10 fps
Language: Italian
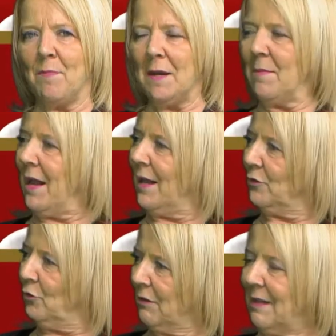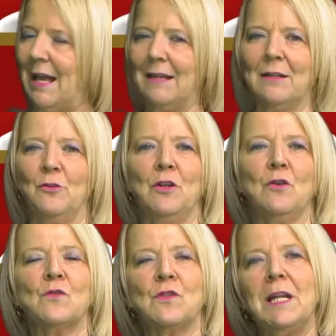prima tornata con
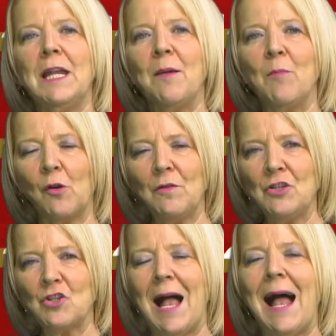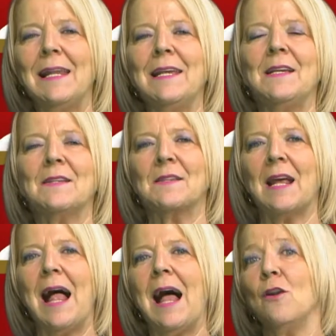i consigli dei provinciali
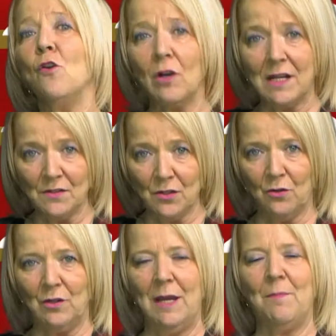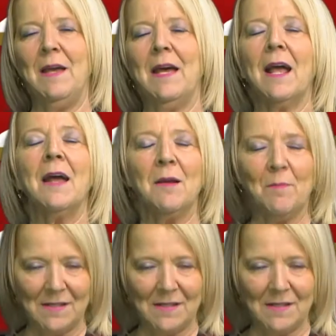sarà l'occasione per